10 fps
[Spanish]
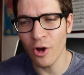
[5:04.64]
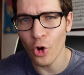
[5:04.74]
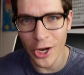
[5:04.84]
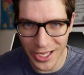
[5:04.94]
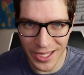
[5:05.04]
ve
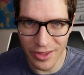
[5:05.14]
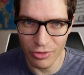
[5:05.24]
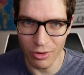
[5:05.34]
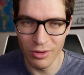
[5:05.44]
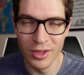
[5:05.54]

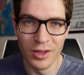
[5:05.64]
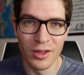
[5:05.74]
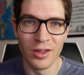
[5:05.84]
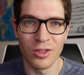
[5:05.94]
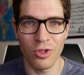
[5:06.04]
corrigiendo
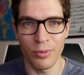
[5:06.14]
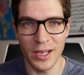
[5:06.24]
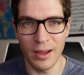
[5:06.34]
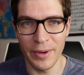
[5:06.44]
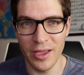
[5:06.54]

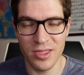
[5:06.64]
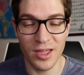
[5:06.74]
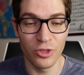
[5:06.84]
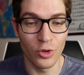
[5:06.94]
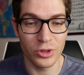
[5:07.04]
sobre la
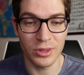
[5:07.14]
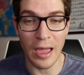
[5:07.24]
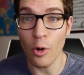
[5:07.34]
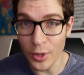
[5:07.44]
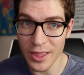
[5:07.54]
marcha, no
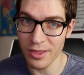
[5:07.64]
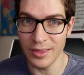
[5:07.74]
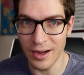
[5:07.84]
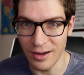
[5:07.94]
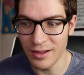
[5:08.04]
te arruines
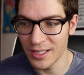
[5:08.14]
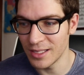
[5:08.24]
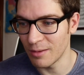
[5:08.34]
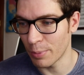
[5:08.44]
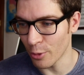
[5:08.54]
en
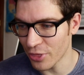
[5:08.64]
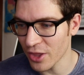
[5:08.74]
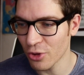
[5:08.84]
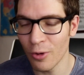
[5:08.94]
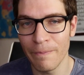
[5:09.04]
el,
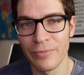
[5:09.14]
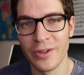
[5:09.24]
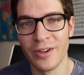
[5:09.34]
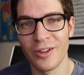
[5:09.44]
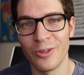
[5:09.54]
proceso,
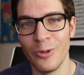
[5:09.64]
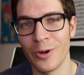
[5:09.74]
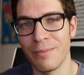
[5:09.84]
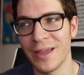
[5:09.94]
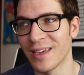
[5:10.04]

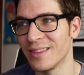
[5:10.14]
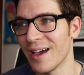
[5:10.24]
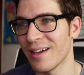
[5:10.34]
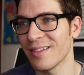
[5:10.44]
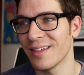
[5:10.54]
no
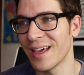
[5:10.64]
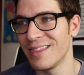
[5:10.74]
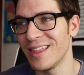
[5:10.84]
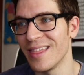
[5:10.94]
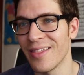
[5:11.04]
inviertas
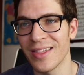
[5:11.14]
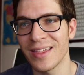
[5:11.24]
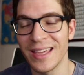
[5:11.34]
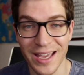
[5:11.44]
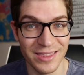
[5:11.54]

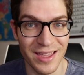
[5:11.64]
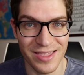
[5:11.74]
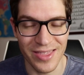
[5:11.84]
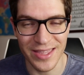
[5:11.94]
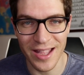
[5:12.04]
cantidades
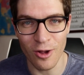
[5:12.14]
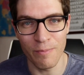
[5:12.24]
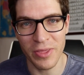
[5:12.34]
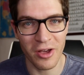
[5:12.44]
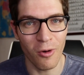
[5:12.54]
ingentes de dinero,
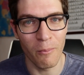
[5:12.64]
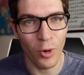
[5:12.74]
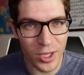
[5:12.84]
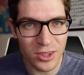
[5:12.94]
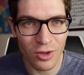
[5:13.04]
empieza con
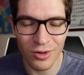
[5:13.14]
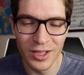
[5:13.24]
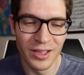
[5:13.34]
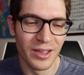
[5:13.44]
poquito,